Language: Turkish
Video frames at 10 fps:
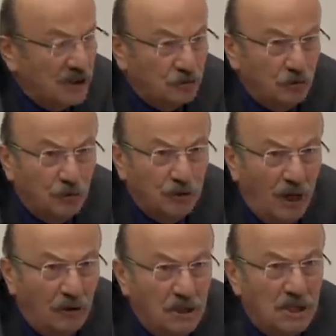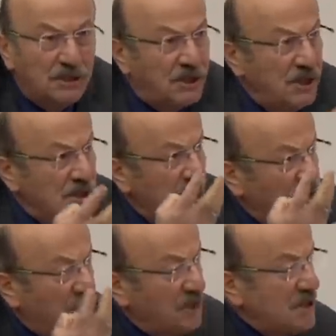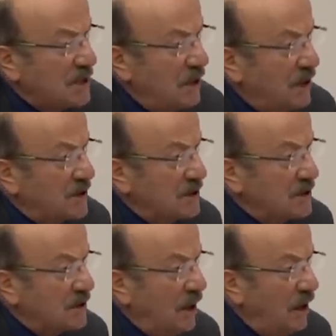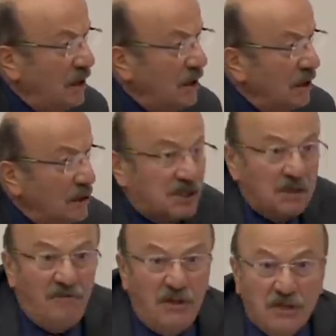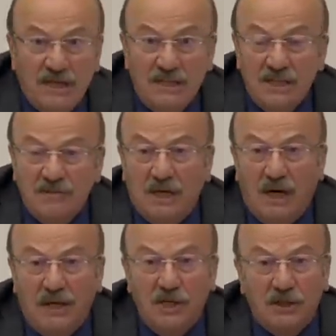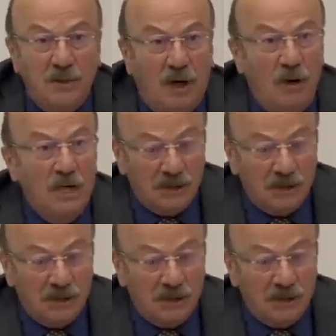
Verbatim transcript: sene sürüyor ya. Siz ne biçim insanlarsınız ya? Nasıl vicdanınız var kardeşim ya?